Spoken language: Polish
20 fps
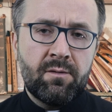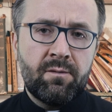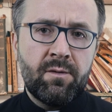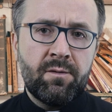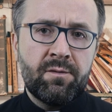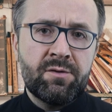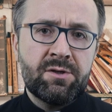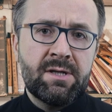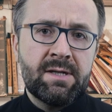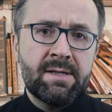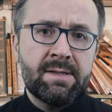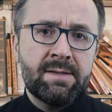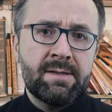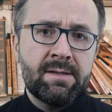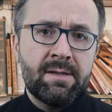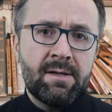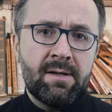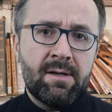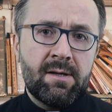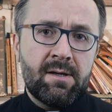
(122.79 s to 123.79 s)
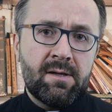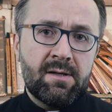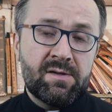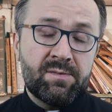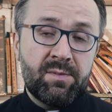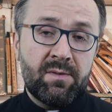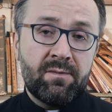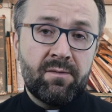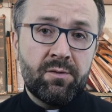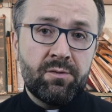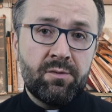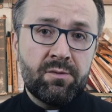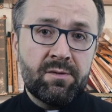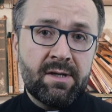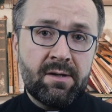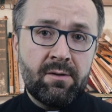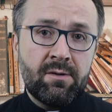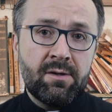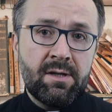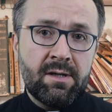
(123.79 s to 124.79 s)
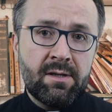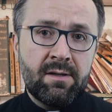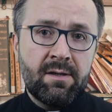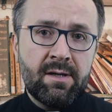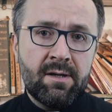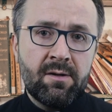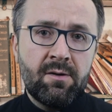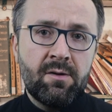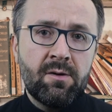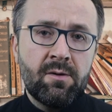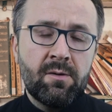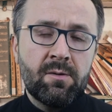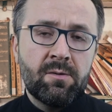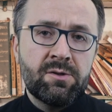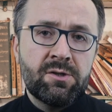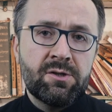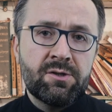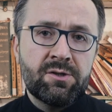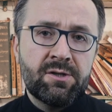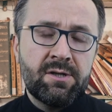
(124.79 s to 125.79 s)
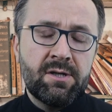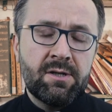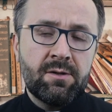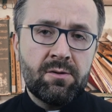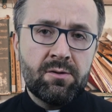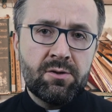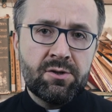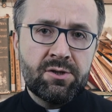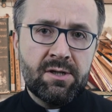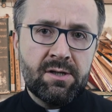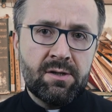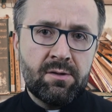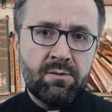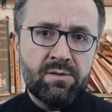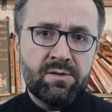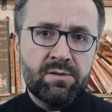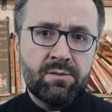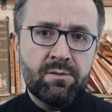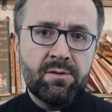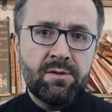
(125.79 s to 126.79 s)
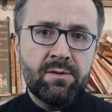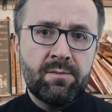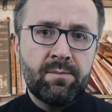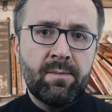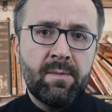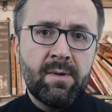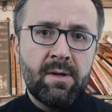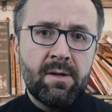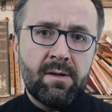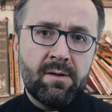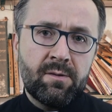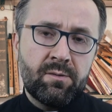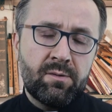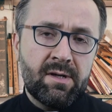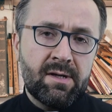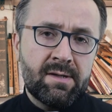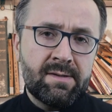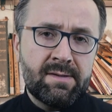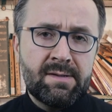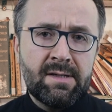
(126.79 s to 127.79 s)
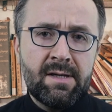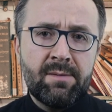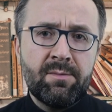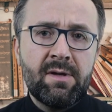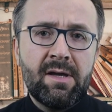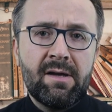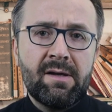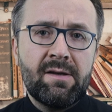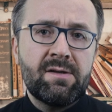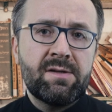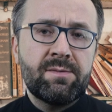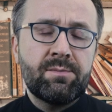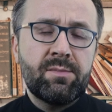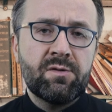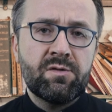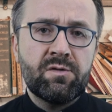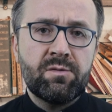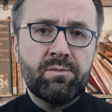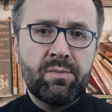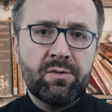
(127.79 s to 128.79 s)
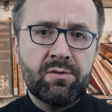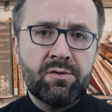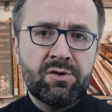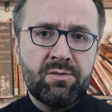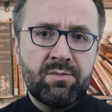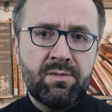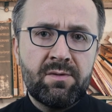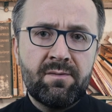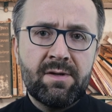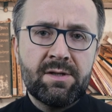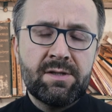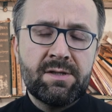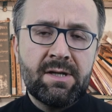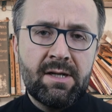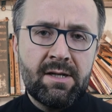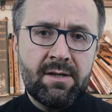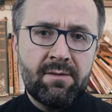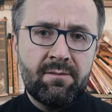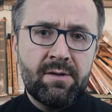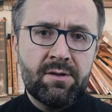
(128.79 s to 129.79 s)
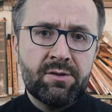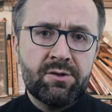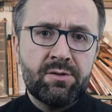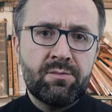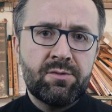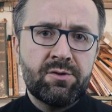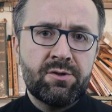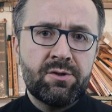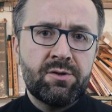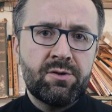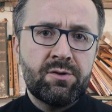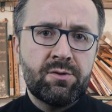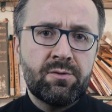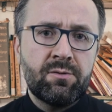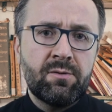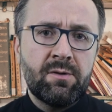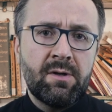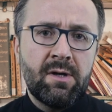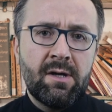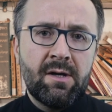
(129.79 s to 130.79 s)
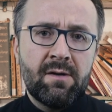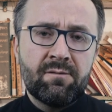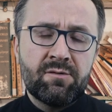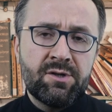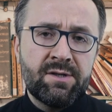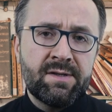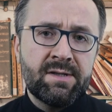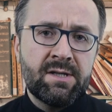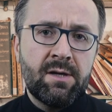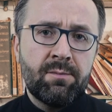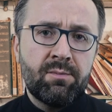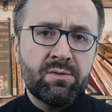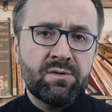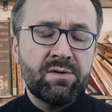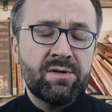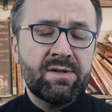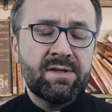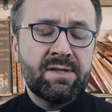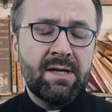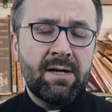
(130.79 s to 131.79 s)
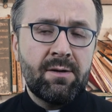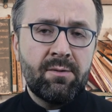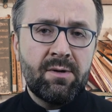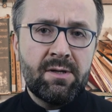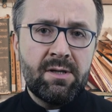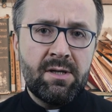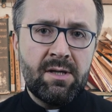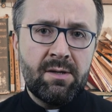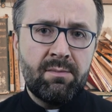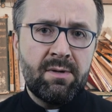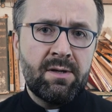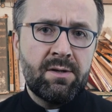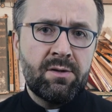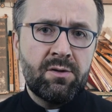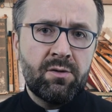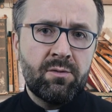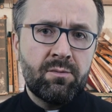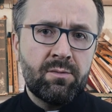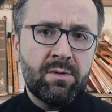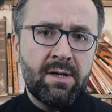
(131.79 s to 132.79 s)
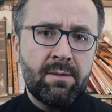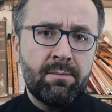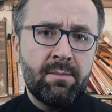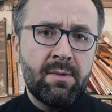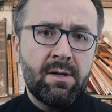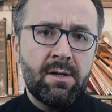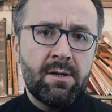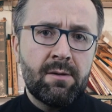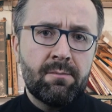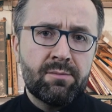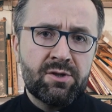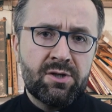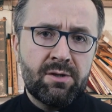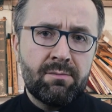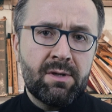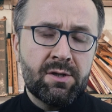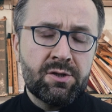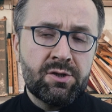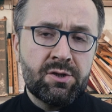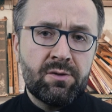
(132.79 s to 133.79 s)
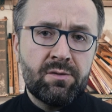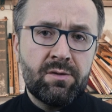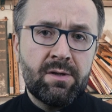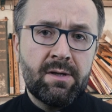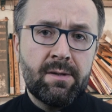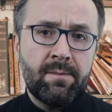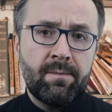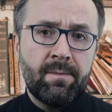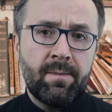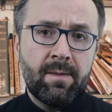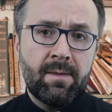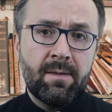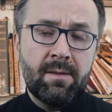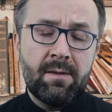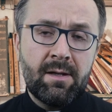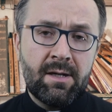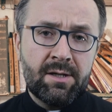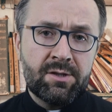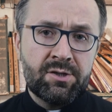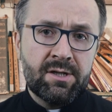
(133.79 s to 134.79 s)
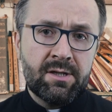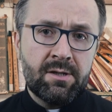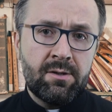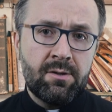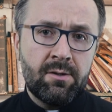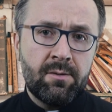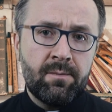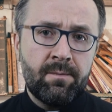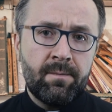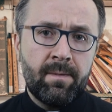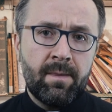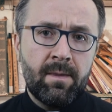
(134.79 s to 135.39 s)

wówczas z powodu tego jednego ciężkiego grzechu, z którym, które chcemy w jakiś sposób podtrzymywać dalej w naszym życiu, wszystkie pozostałe nie będą nam przebaczone. Dlaczego?